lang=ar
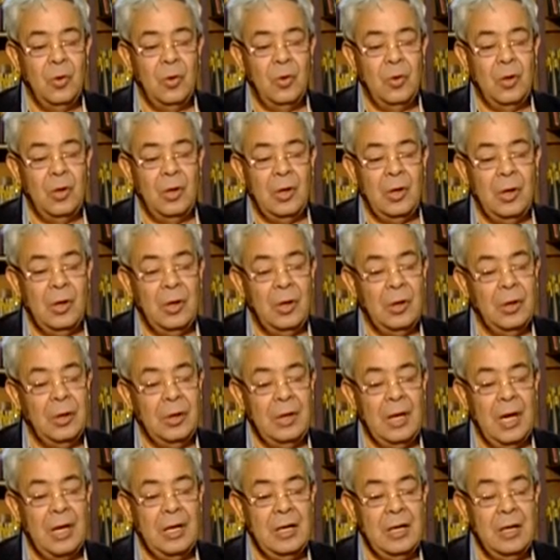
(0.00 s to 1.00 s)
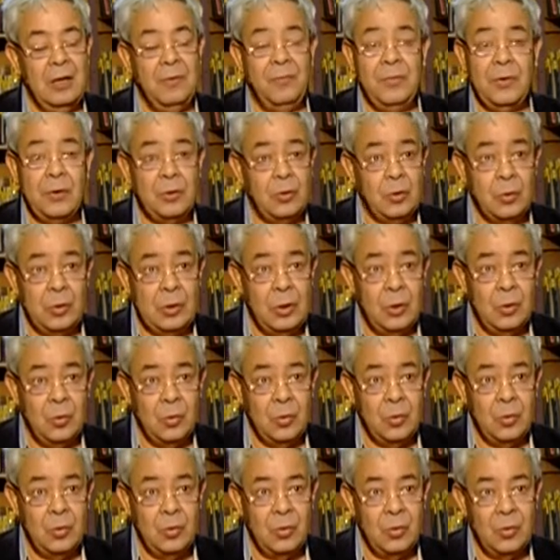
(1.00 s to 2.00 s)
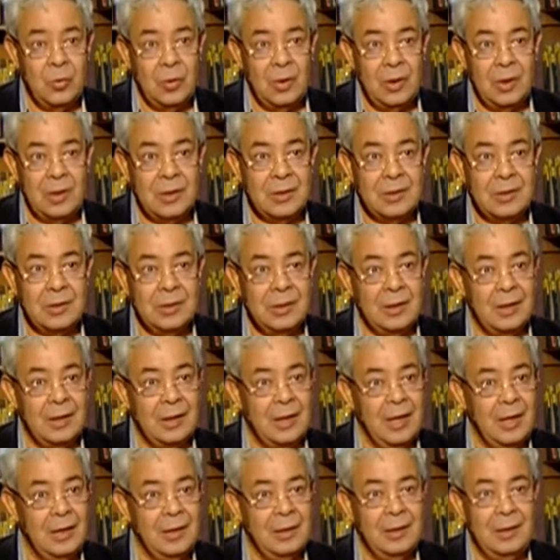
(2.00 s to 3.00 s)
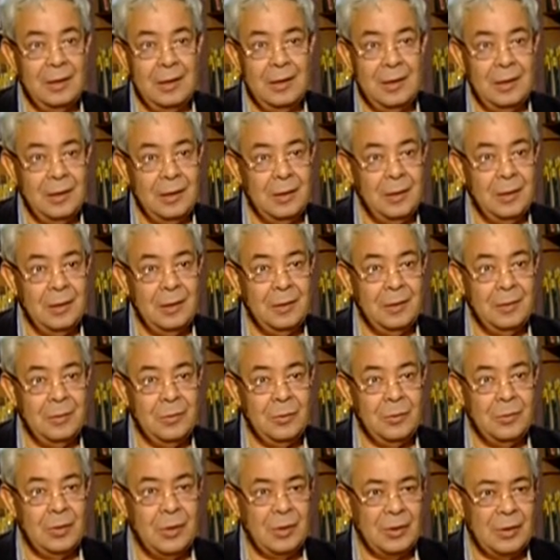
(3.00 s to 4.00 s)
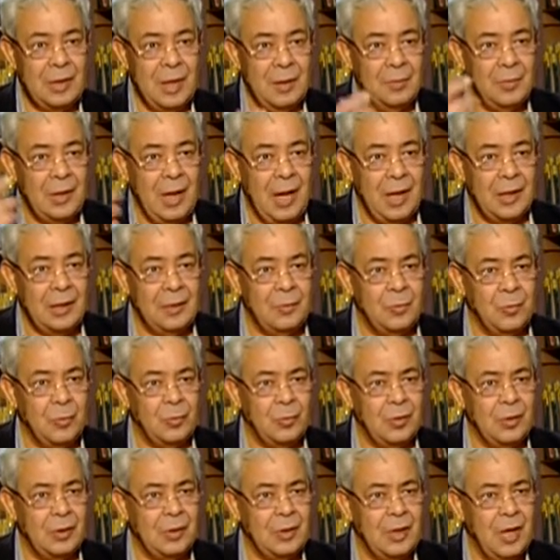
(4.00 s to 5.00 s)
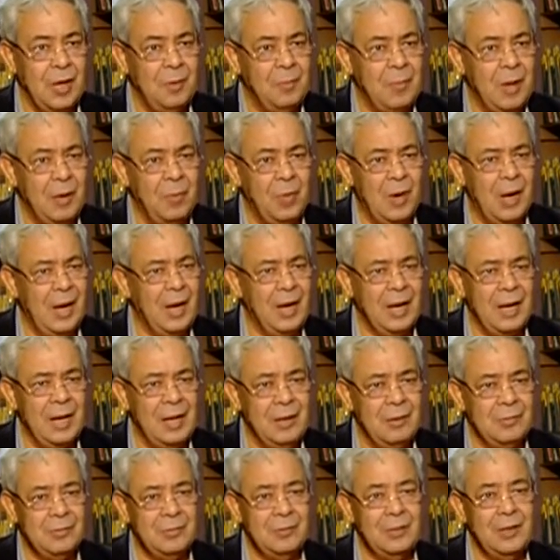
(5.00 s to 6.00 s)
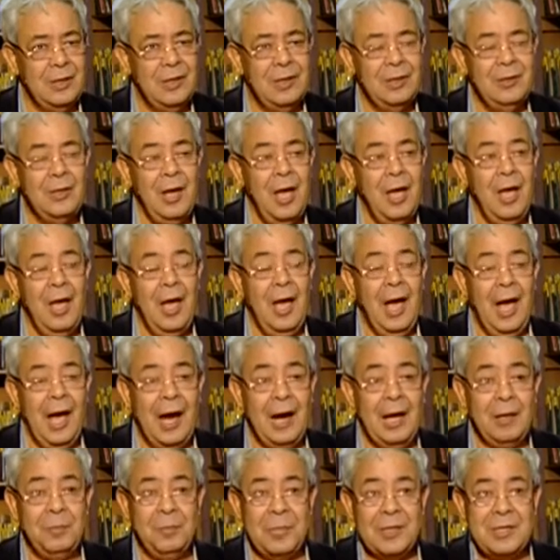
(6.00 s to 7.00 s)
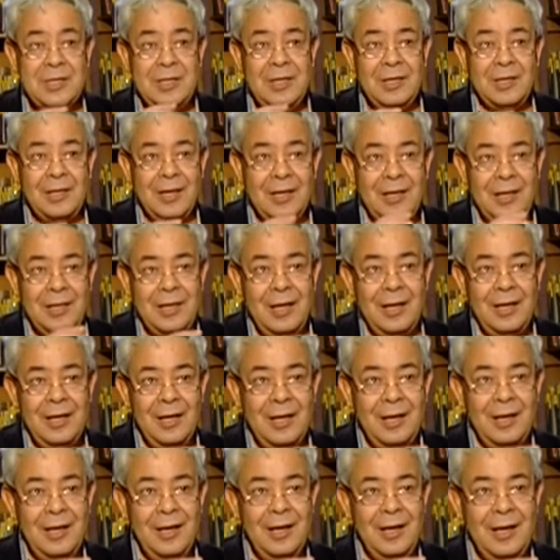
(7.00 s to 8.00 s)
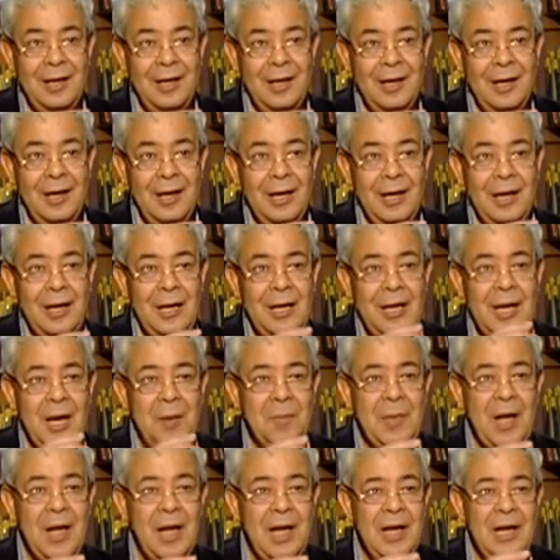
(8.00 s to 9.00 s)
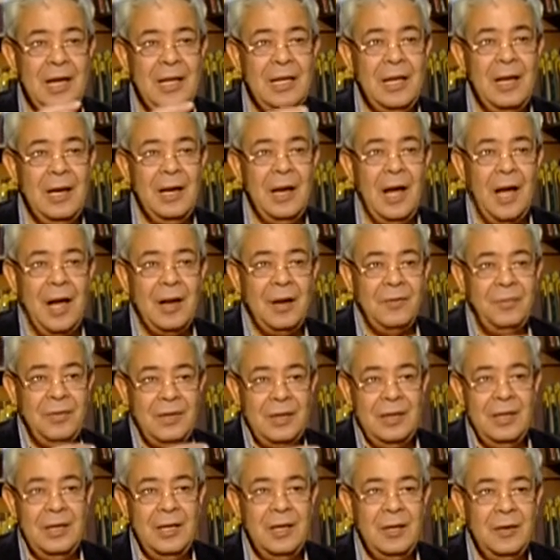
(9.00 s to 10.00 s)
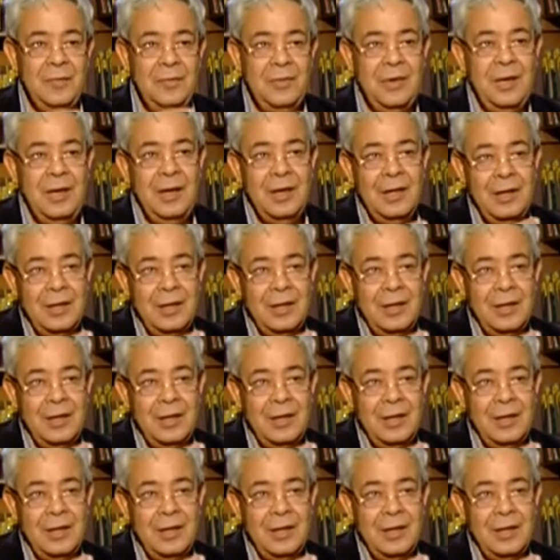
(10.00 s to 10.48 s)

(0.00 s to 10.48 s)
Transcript: آه، يعني لفيكتور هيوغو اظن كان آه، نوتردام احلى نوتردام او حاجه حاجات بسيطه كده انما هي دي اللي عرفتني ان في